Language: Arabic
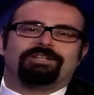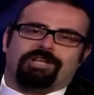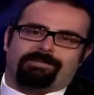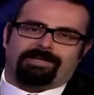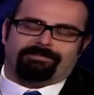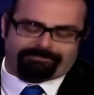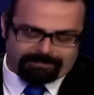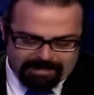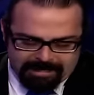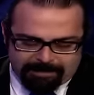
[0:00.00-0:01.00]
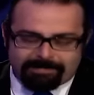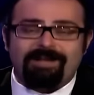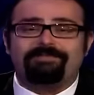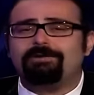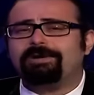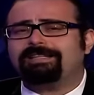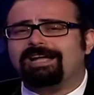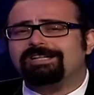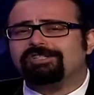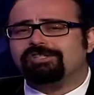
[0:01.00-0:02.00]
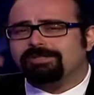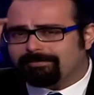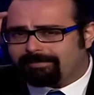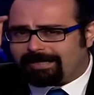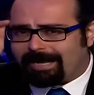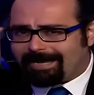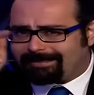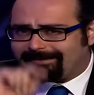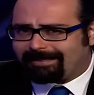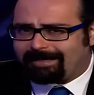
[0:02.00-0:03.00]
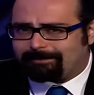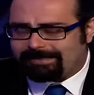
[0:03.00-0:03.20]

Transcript: شربل ب 2011 بهيدا التاريخ